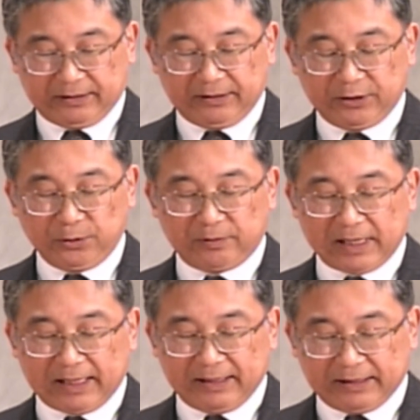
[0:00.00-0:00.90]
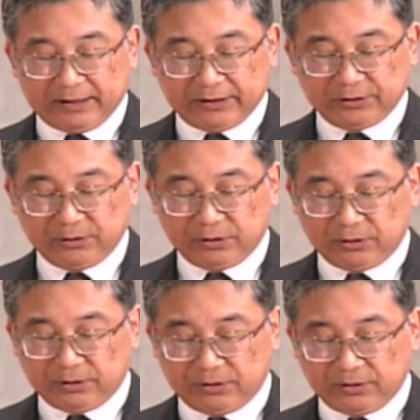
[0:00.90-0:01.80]
で今日はそ
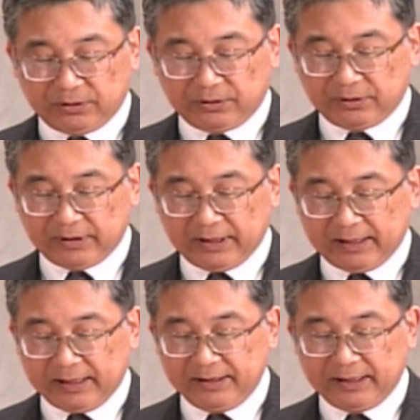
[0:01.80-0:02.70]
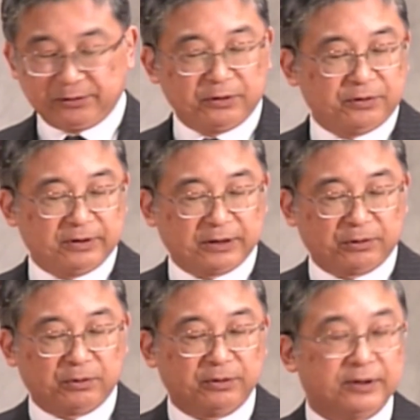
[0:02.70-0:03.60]
の選んだというふうな
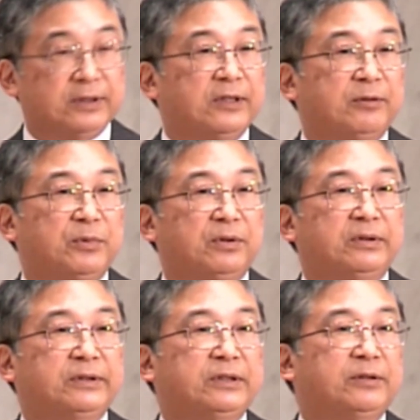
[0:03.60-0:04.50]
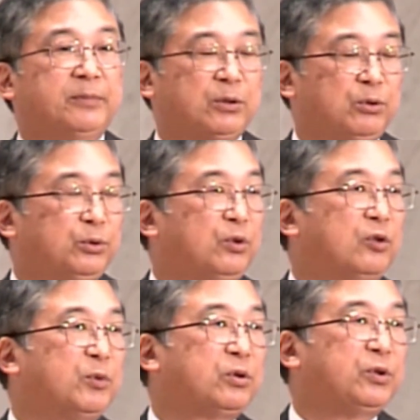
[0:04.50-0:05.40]
ところですけれども、まあ、このと
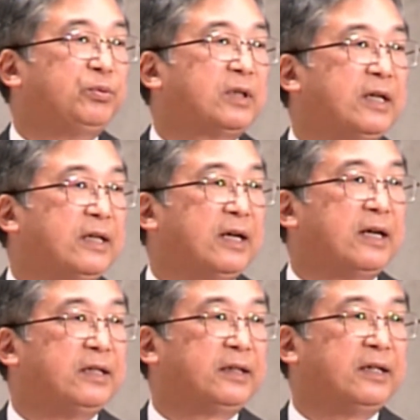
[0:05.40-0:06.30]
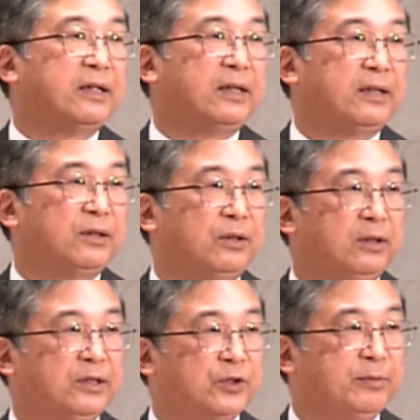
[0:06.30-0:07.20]
ころもう少し深い背景が
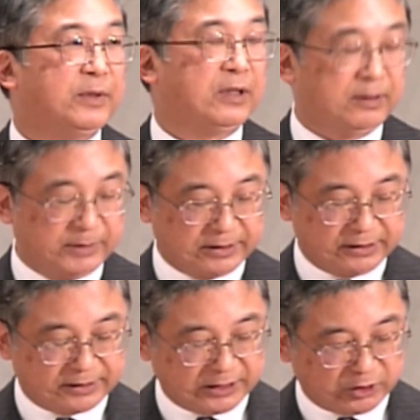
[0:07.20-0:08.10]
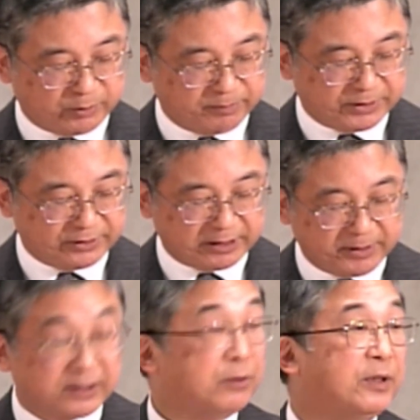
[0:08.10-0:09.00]
一緒に見ていきたいと思いますが
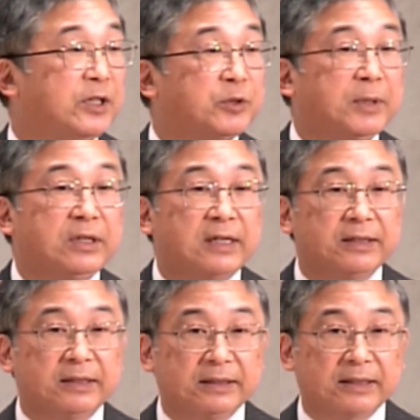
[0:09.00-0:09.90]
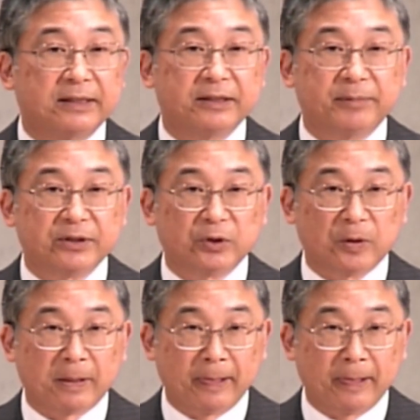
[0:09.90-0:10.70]
皆さんのレジュメ開いていただきますとで